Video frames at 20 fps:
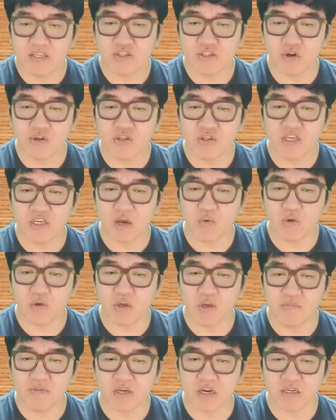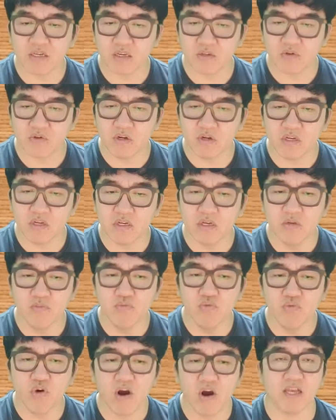전자위임장 제도를
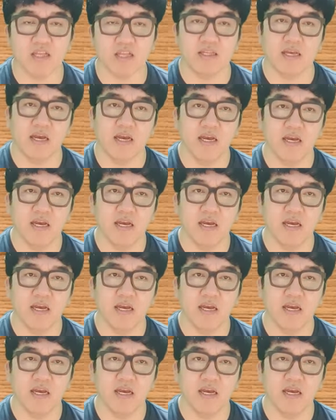의무화하겠다.